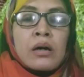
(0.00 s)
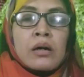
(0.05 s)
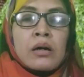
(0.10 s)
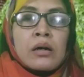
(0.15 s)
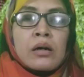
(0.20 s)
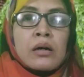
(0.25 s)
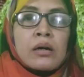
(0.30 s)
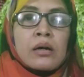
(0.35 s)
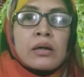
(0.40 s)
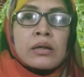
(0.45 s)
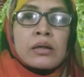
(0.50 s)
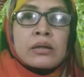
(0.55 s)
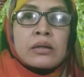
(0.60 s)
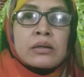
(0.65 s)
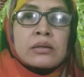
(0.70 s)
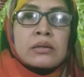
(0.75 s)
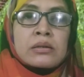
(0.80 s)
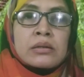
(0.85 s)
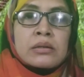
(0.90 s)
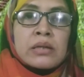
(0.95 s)
आ,
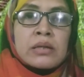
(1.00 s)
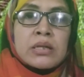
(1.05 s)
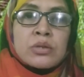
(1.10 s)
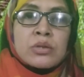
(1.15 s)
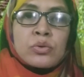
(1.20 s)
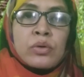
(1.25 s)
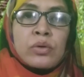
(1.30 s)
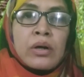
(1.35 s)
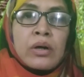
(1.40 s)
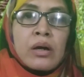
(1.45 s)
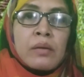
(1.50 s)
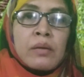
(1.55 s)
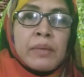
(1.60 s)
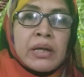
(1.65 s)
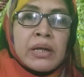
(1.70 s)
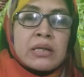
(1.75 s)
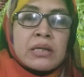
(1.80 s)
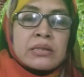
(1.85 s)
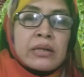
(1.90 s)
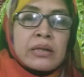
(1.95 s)
ये सूरह
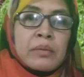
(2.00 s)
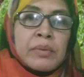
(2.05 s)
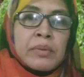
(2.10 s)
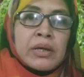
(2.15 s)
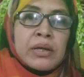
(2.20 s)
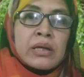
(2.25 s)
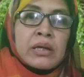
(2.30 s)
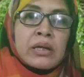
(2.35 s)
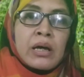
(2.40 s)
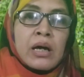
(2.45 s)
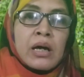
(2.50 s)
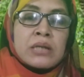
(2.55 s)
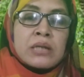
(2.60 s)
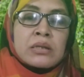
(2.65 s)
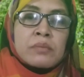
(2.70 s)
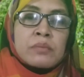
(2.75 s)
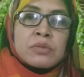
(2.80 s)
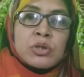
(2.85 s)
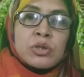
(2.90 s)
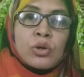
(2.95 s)
मैंने इसलिए पढ़ी कि
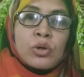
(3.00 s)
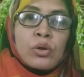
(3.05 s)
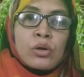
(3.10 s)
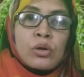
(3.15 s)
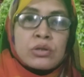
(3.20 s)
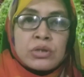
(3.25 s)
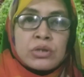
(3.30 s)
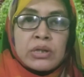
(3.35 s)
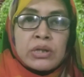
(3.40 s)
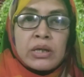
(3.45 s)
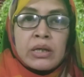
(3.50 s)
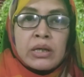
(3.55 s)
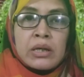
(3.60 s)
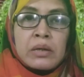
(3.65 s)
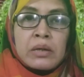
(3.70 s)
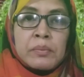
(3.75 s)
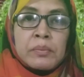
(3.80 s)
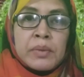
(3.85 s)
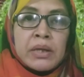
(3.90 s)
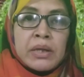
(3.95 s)
आज हम जियोलॉजी
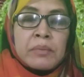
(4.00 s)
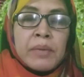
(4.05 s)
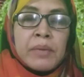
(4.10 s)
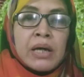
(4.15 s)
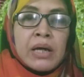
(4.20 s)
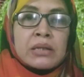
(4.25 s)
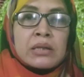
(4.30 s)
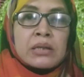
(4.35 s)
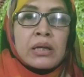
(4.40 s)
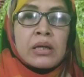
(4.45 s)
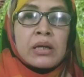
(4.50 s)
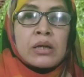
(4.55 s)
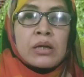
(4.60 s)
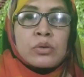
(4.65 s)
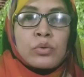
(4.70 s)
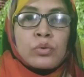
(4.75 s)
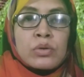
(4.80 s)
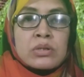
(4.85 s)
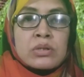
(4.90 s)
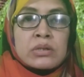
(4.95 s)
की भी बात
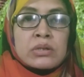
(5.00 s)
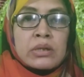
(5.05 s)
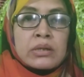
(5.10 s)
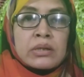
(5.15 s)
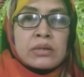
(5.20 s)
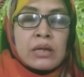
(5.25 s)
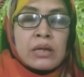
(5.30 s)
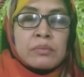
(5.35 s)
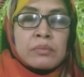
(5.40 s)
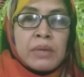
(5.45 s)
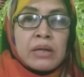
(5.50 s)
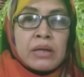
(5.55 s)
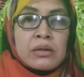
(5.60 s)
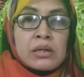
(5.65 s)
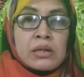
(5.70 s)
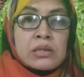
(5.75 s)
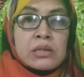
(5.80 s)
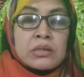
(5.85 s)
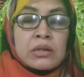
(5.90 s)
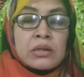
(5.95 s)
करेंगे थोड़ी सी साथ में
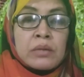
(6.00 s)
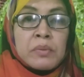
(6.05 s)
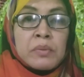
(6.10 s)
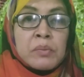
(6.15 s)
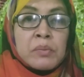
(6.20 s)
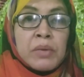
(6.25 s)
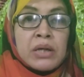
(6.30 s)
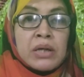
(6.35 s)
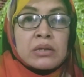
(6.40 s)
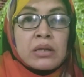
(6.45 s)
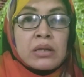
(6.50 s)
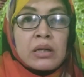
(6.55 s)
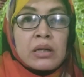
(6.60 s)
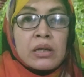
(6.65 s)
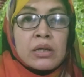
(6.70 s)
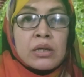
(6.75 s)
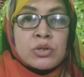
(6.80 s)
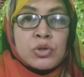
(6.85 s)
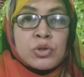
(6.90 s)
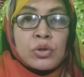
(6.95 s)
एग्रीकल्चर की भी बात
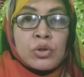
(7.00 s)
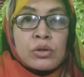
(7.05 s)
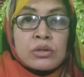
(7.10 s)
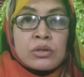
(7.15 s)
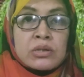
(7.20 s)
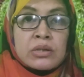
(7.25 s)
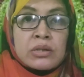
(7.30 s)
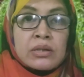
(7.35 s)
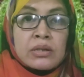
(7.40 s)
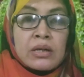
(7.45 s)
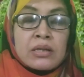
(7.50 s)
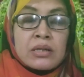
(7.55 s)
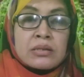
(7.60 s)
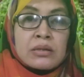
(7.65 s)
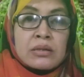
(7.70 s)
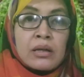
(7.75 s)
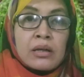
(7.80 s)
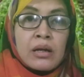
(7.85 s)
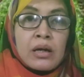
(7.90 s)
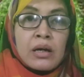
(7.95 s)
करेंगे जियोलॉजी
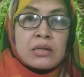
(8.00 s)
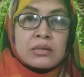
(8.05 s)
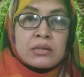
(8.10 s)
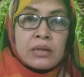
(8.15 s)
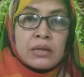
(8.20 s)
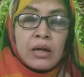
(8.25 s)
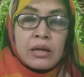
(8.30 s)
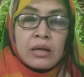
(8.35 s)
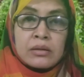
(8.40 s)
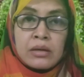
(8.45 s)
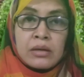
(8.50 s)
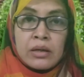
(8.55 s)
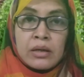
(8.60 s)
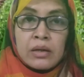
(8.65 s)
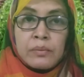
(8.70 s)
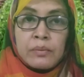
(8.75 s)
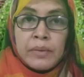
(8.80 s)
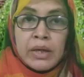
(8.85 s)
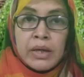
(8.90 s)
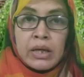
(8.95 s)
दरअसल अर्जियात का
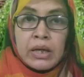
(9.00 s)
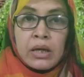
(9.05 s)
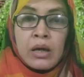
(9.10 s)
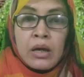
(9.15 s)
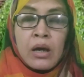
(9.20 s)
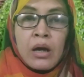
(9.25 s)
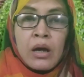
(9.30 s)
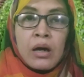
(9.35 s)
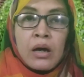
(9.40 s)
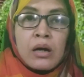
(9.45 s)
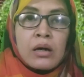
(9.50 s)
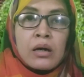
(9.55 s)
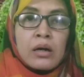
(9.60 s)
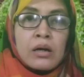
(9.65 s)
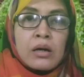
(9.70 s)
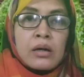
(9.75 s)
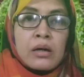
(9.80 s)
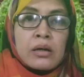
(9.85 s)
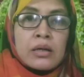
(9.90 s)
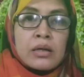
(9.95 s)
इल्म
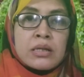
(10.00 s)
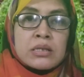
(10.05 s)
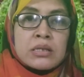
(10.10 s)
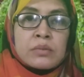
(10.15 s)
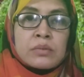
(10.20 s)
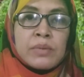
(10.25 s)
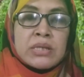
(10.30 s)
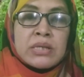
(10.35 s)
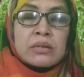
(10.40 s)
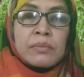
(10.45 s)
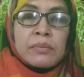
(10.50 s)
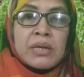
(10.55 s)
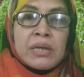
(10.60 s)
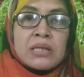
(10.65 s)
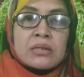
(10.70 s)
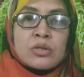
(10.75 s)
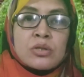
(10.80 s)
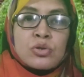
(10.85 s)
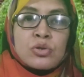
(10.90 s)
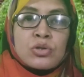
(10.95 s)
है इसमें
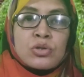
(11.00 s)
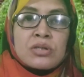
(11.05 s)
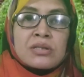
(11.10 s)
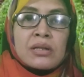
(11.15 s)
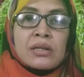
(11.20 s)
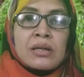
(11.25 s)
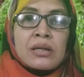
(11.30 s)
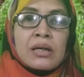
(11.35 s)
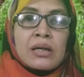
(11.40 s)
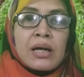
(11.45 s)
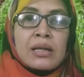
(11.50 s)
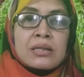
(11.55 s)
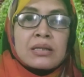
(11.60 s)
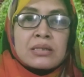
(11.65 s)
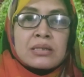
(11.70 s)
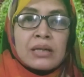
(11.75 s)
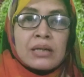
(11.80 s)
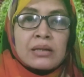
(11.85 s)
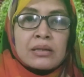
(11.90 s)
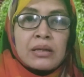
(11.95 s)
ज़मीन से जो चीज़ें
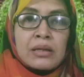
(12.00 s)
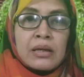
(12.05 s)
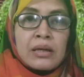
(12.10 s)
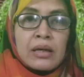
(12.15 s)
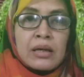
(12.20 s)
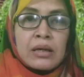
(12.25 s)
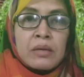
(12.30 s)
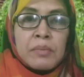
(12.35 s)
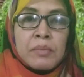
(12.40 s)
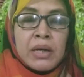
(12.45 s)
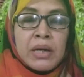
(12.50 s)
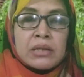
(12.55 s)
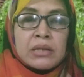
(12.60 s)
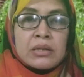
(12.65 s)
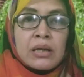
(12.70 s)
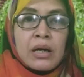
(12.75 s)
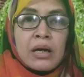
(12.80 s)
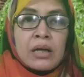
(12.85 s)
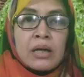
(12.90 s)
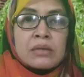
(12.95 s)
निकाली जाती हैं
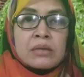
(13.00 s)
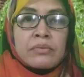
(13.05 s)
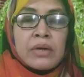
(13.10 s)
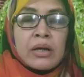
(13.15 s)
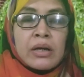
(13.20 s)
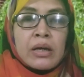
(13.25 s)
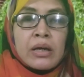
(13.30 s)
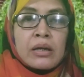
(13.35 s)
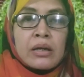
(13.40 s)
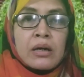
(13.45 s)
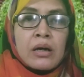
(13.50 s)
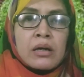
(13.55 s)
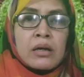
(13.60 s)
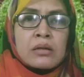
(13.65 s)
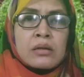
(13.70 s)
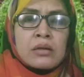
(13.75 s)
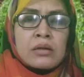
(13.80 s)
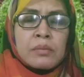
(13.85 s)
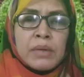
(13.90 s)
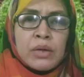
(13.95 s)
मातनियात
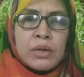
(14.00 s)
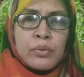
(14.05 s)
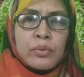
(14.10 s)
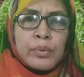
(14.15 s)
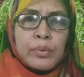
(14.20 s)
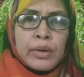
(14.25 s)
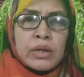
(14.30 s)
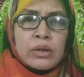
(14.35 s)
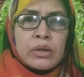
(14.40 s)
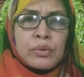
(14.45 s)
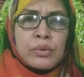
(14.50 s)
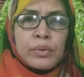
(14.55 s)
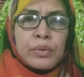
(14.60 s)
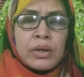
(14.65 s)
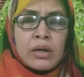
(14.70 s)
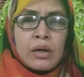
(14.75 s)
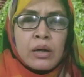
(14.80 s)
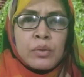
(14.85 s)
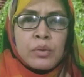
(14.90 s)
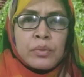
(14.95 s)
वगैरह नमक हो गई
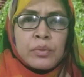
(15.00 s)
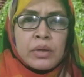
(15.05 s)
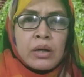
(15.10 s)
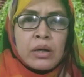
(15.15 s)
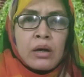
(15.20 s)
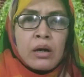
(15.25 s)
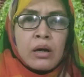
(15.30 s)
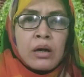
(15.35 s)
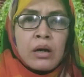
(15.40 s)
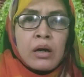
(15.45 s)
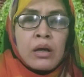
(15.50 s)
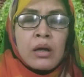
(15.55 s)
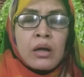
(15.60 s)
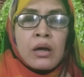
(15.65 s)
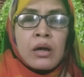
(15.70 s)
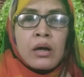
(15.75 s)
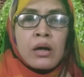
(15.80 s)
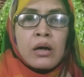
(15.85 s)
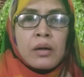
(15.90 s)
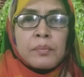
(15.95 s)
कोयला हो गया
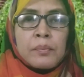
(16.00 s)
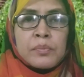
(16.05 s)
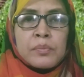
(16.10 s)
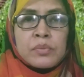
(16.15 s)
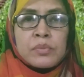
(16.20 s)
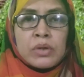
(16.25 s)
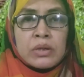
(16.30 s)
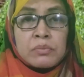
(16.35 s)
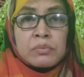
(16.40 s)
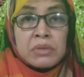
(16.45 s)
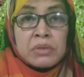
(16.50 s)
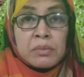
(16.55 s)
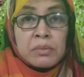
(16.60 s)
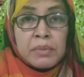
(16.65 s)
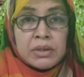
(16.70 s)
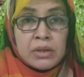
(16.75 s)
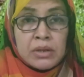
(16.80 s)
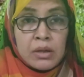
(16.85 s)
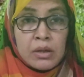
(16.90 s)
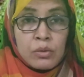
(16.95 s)
कीमती
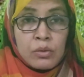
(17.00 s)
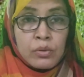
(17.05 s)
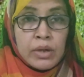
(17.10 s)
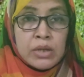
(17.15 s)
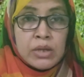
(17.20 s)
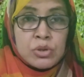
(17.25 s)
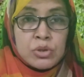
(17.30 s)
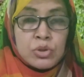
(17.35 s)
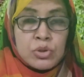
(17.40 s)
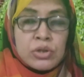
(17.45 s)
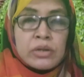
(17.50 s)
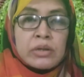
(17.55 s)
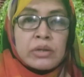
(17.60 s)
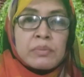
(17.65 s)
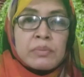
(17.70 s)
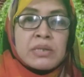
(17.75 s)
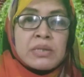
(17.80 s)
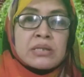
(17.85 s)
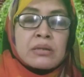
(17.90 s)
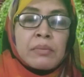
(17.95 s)
पत्थर हो गए जो
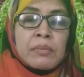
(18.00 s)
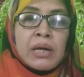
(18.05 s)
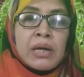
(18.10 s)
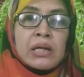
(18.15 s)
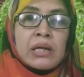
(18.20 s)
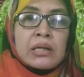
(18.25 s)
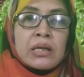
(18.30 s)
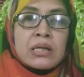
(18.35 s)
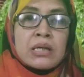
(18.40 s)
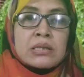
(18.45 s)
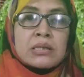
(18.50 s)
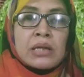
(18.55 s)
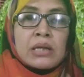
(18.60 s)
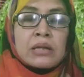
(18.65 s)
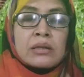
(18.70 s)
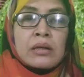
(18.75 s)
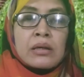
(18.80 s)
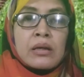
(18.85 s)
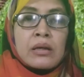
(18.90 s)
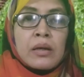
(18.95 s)
ज्वेलरी में इस्तेमाल किए
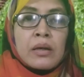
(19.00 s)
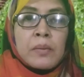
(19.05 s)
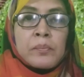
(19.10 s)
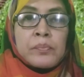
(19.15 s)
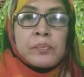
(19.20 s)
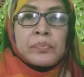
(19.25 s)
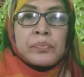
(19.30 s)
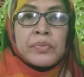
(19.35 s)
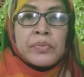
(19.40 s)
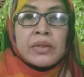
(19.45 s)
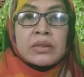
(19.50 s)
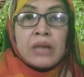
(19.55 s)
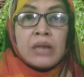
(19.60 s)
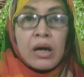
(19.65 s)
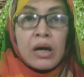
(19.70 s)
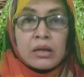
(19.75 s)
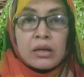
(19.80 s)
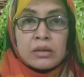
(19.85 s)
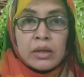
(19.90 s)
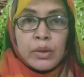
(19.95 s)
जाते हैं
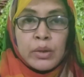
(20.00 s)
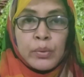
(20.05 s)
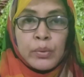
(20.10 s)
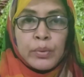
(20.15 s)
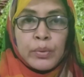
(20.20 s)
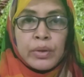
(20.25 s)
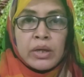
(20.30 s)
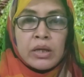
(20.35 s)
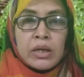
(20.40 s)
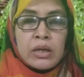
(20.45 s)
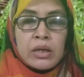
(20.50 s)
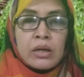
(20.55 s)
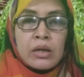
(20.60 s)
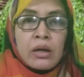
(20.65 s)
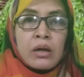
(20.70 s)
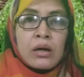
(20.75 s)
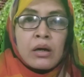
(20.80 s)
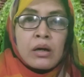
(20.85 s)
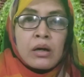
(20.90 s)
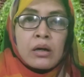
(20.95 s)
धातें हो गई
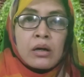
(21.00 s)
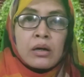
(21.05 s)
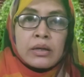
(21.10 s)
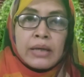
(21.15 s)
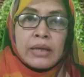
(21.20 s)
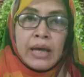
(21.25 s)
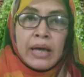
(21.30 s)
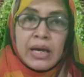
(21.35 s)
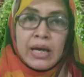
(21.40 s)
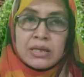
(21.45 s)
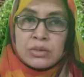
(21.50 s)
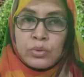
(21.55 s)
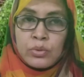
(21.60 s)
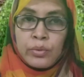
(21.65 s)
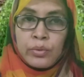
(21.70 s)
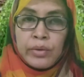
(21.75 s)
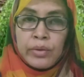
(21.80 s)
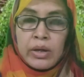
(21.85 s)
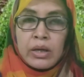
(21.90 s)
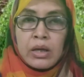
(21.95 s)
गैस
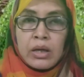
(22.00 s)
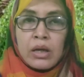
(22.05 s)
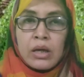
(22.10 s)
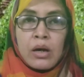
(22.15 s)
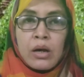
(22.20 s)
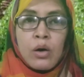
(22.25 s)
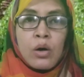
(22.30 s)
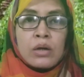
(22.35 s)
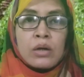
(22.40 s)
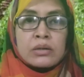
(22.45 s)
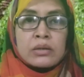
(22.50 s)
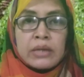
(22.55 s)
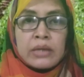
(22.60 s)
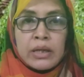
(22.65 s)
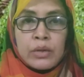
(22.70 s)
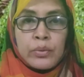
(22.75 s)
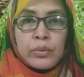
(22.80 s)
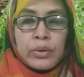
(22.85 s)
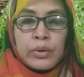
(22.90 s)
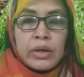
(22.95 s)
हो गई और
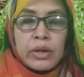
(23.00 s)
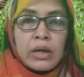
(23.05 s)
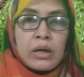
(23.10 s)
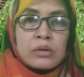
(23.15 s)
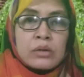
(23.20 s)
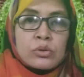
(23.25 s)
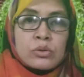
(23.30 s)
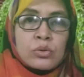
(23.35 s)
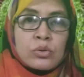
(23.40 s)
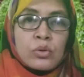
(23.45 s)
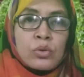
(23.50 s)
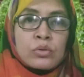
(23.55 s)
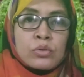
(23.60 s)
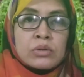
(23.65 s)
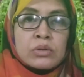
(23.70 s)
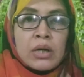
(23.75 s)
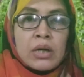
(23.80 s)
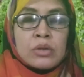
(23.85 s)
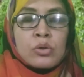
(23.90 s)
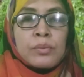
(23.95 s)
तेल हो गया तो
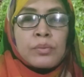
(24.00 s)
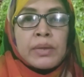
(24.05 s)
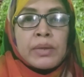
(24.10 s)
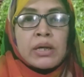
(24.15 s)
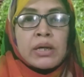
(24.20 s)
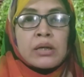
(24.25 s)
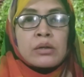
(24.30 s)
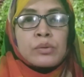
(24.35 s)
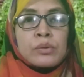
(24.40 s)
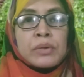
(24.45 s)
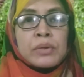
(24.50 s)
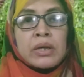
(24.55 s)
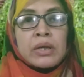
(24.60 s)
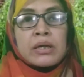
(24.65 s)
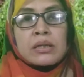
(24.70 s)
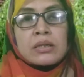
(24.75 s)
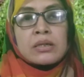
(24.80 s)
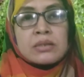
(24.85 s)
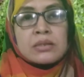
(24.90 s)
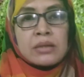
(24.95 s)
दांतों में लोहे
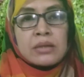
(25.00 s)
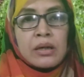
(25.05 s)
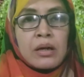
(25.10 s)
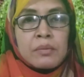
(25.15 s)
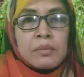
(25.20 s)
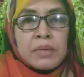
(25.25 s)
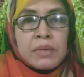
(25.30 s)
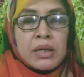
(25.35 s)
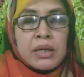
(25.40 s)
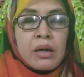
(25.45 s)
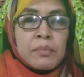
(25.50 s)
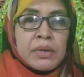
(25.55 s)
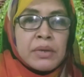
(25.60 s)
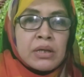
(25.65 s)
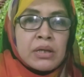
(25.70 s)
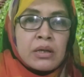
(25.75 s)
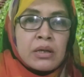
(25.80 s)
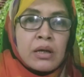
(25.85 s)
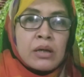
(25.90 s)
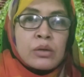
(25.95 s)
का तस्करा हमने यहाँ
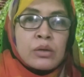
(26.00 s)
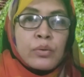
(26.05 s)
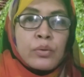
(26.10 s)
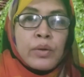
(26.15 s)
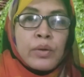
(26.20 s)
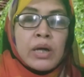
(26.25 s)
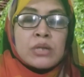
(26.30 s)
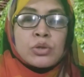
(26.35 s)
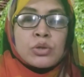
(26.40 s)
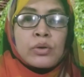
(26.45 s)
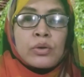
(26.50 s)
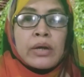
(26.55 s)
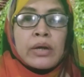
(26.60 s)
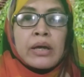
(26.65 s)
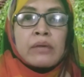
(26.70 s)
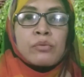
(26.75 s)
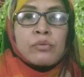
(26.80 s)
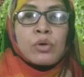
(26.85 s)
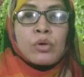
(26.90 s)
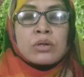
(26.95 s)
पे किया लोहा जो
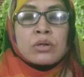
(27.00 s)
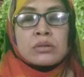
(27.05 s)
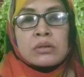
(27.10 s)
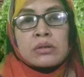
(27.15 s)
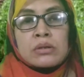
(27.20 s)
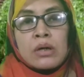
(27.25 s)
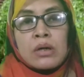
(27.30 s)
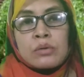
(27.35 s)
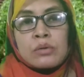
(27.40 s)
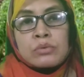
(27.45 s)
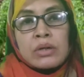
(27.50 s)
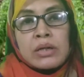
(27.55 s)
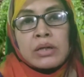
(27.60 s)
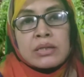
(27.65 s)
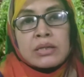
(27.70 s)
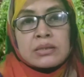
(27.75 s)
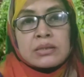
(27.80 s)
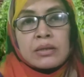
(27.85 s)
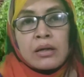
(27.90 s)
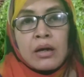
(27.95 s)
है वो हज़रत दाऊद
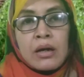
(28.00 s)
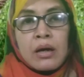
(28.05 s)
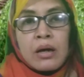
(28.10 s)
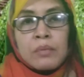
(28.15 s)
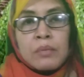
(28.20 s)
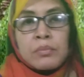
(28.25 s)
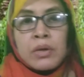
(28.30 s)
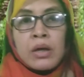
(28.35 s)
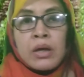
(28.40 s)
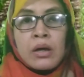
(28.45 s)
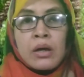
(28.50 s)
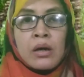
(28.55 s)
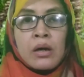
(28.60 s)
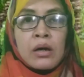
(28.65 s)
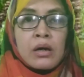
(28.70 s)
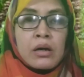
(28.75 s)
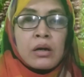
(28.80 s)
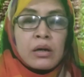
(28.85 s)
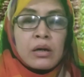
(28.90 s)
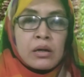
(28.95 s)
सलाम
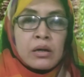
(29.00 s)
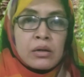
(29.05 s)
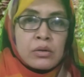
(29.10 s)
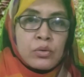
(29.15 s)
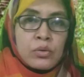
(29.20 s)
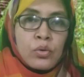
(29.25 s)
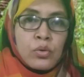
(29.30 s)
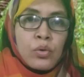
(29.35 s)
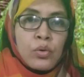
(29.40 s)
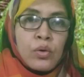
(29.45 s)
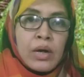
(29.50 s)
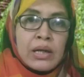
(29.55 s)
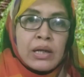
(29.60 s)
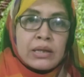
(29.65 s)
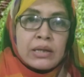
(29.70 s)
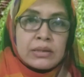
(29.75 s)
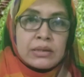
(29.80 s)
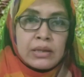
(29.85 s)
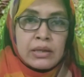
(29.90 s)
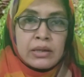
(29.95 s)
को
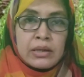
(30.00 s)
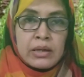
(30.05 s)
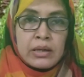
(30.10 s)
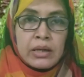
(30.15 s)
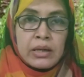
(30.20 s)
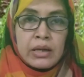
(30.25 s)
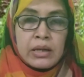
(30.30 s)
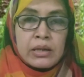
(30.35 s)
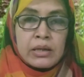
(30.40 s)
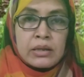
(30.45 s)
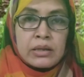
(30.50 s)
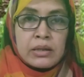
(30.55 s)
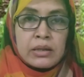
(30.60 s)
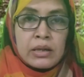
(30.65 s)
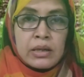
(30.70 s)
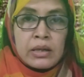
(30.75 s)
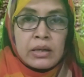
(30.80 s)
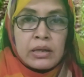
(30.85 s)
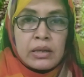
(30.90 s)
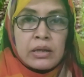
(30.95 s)
अल्लाह ताला ने
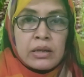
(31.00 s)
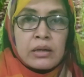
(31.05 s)
ये